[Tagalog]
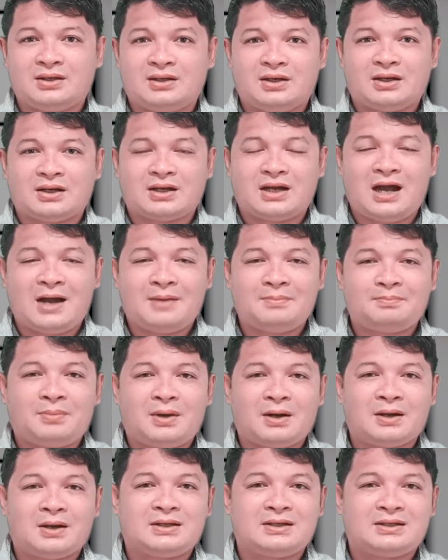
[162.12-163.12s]
nga ang
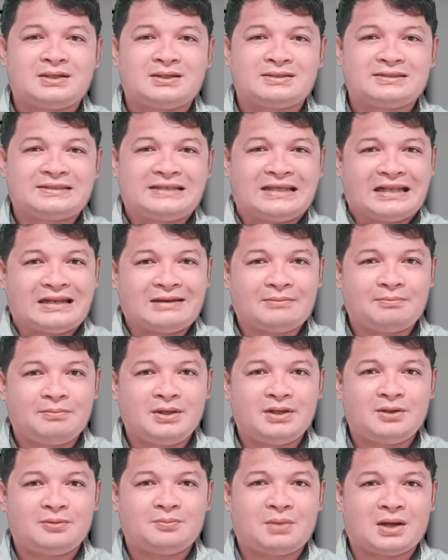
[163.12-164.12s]

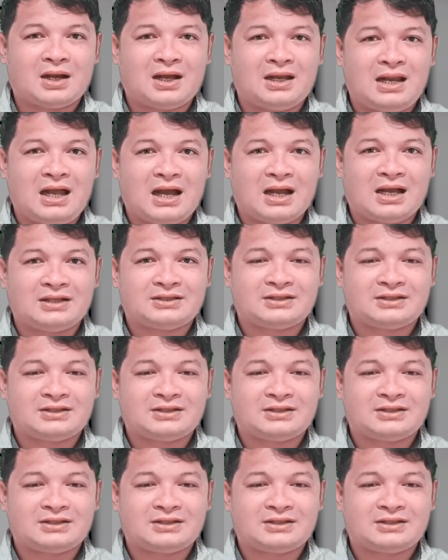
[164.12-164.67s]
pagsirbi o pag-alagad